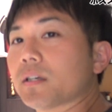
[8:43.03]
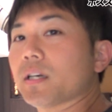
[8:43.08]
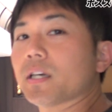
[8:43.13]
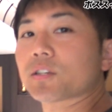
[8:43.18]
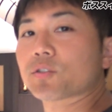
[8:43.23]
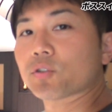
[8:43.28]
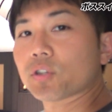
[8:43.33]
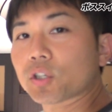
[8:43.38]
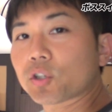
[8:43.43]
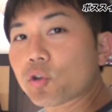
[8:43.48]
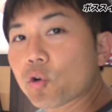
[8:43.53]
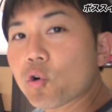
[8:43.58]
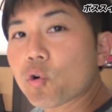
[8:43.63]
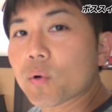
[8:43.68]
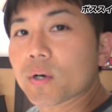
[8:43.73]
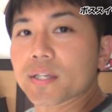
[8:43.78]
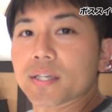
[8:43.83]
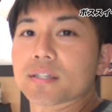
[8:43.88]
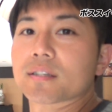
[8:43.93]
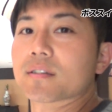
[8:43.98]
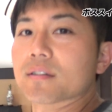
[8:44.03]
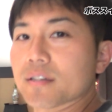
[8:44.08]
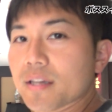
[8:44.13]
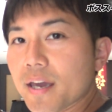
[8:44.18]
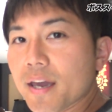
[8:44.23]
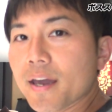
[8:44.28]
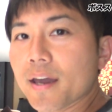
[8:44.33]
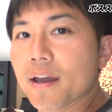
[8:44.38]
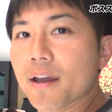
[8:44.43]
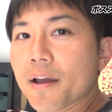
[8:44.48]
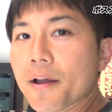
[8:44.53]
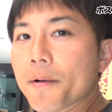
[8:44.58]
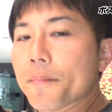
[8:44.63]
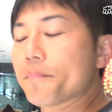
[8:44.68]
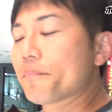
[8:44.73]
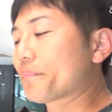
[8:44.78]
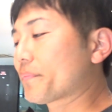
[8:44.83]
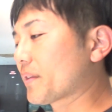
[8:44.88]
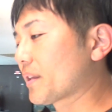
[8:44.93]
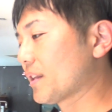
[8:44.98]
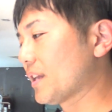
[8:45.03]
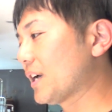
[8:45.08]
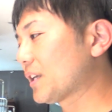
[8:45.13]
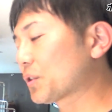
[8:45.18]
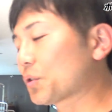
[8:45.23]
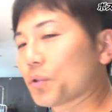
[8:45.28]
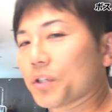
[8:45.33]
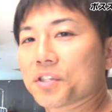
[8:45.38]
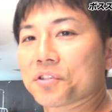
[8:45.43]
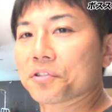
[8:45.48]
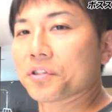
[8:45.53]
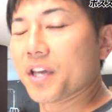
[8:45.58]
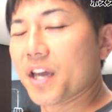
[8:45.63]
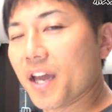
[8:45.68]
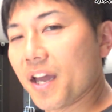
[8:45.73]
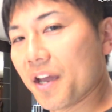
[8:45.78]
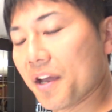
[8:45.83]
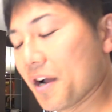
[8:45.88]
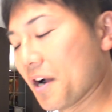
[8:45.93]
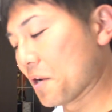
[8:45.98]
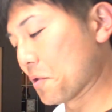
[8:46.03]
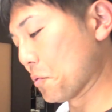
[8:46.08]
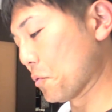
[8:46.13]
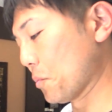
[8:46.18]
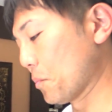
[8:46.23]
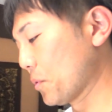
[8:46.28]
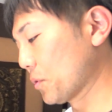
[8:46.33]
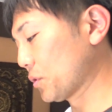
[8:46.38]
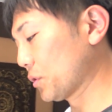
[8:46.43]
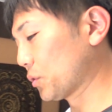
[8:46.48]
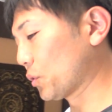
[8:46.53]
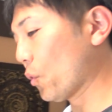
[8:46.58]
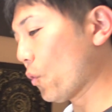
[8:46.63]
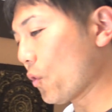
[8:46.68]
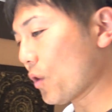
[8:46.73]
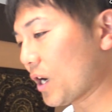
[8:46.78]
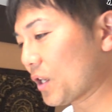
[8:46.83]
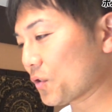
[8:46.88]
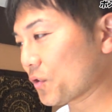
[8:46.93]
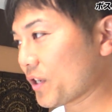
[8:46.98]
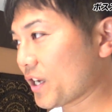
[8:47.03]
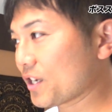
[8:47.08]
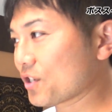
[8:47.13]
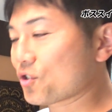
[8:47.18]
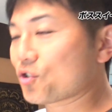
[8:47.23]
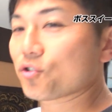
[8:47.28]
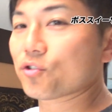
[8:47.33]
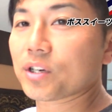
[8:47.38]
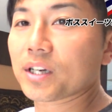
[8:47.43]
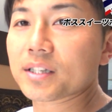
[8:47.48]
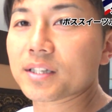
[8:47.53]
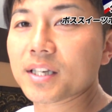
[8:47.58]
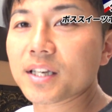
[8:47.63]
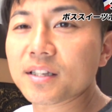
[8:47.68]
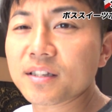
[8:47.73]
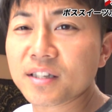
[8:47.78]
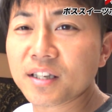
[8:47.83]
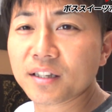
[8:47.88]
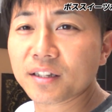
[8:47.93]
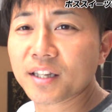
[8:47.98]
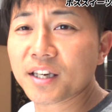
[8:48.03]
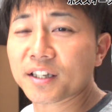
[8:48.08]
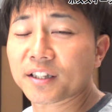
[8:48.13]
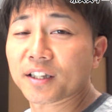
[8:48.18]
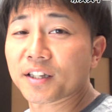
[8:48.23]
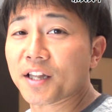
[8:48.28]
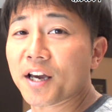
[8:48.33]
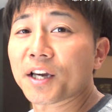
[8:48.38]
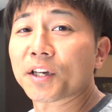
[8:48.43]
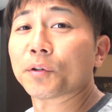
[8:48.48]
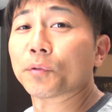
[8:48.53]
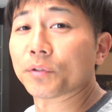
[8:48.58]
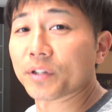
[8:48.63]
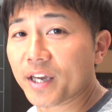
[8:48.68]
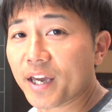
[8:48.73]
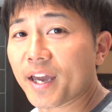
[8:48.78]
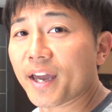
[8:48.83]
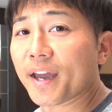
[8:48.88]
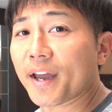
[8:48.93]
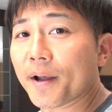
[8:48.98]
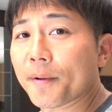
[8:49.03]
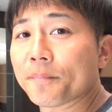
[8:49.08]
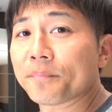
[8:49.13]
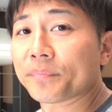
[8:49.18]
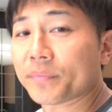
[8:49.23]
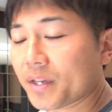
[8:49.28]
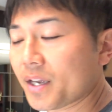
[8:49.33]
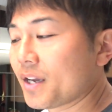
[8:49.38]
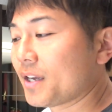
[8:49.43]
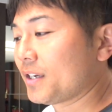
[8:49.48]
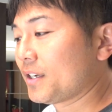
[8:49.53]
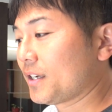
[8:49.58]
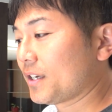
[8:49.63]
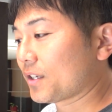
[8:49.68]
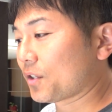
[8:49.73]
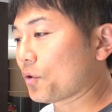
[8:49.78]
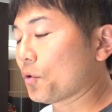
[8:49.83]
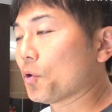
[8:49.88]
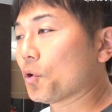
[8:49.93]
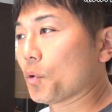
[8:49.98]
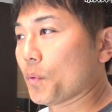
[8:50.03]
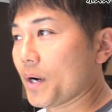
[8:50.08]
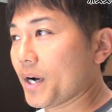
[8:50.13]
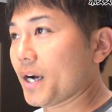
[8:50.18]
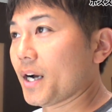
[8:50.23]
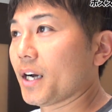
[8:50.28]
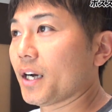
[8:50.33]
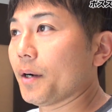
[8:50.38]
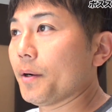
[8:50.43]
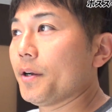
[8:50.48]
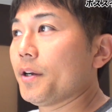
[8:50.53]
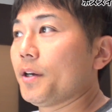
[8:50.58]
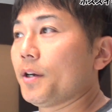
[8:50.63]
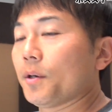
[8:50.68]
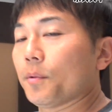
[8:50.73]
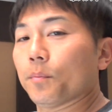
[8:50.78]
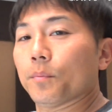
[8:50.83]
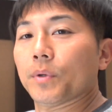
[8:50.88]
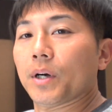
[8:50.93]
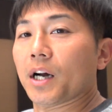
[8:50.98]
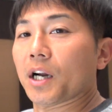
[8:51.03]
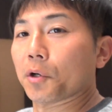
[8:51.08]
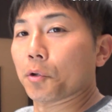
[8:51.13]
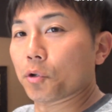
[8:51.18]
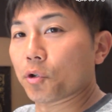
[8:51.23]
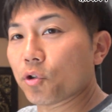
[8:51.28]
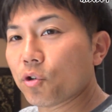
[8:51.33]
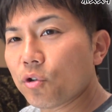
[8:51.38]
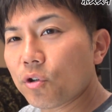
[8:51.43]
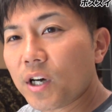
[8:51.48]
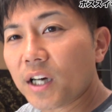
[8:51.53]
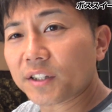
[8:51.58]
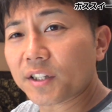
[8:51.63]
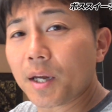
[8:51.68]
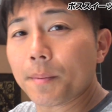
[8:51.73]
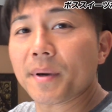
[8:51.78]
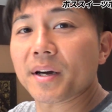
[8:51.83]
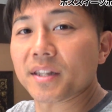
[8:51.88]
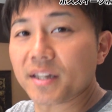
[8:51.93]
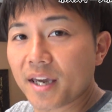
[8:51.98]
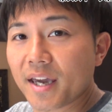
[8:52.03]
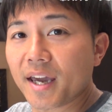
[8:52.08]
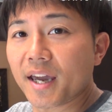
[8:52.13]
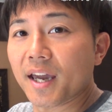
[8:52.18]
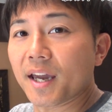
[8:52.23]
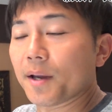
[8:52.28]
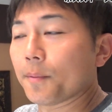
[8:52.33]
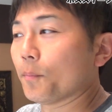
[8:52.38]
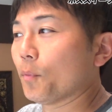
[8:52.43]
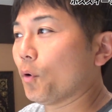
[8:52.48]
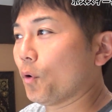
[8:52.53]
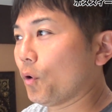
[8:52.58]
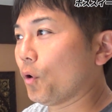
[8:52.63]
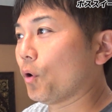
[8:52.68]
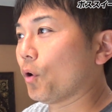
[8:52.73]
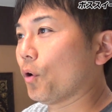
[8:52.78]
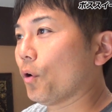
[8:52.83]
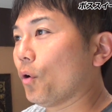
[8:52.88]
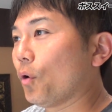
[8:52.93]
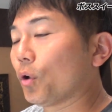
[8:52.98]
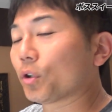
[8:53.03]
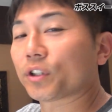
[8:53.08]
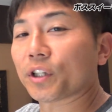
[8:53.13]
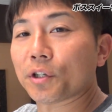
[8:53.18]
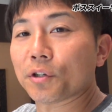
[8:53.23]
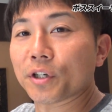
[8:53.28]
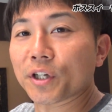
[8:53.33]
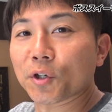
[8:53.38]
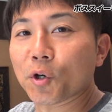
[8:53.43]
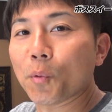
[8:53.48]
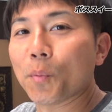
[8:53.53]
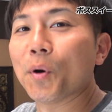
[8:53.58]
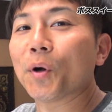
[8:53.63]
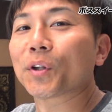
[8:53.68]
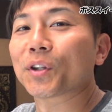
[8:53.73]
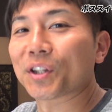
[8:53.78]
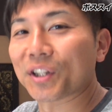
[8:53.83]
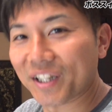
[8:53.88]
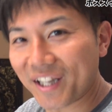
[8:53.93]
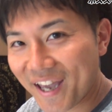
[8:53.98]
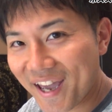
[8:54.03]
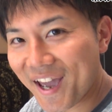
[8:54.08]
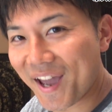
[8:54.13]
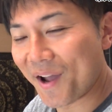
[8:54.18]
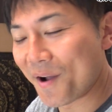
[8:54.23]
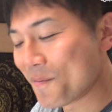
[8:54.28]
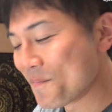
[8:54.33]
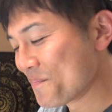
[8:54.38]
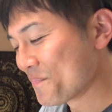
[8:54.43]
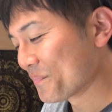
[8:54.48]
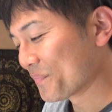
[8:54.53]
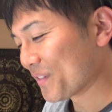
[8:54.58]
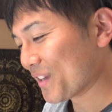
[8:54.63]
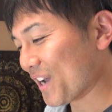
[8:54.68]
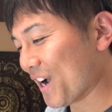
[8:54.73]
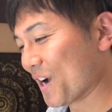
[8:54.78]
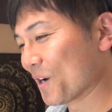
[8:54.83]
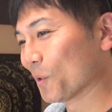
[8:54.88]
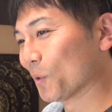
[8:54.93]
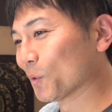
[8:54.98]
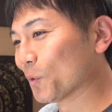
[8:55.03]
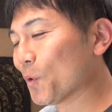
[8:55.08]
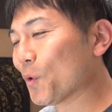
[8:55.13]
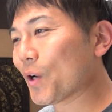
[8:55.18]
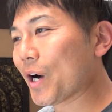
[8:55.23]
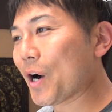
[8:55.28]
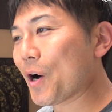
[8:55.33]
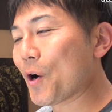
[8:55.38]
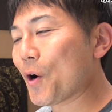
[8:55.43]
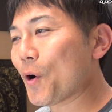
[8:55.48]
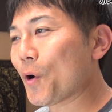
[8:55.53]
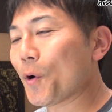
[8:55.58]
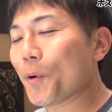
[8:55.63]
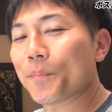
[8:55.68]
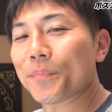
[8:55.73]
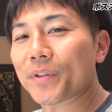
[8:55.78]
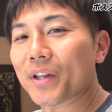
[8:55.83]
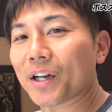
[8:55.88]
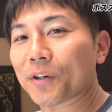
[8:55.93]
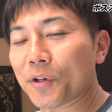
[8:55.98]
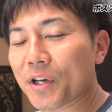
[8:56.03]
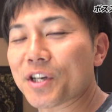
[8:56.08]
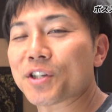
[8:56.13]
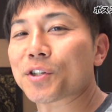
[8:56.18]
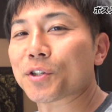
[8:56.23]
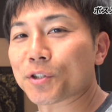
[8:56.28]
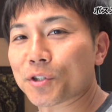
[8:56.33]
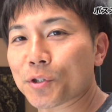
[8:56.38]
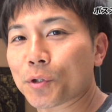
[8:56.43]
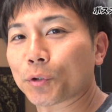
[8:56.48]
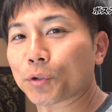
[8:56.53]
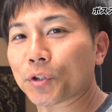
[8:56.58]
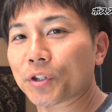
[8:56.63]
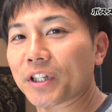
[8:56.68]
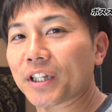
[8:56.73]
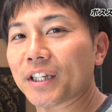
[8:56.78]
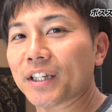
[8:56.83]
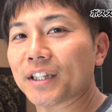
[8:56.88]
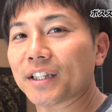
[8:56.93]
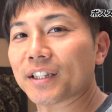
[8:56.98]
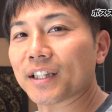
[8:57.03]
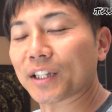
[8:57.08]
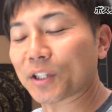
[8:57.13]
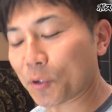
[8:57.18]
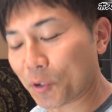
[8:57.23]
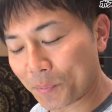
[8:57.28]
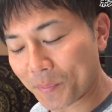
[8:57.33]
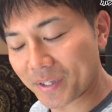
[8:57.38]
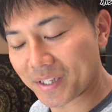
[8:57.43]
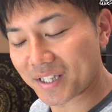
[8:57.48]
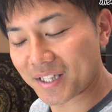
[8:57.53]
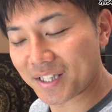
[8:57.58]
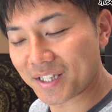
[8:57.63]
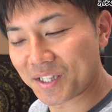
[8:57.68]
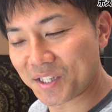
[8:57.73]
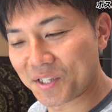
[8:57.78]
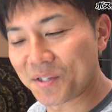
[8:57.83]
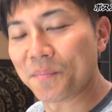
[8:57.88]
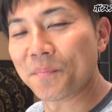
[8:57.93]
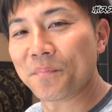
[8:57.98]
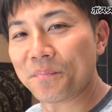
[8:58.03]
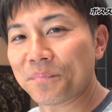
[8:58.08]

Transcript: えー、それで今日はですねなんとですねあの僕動画の編集が全然できてないので今日はあの夕方までもうホテルにこもってあの動画をあの編集することになっております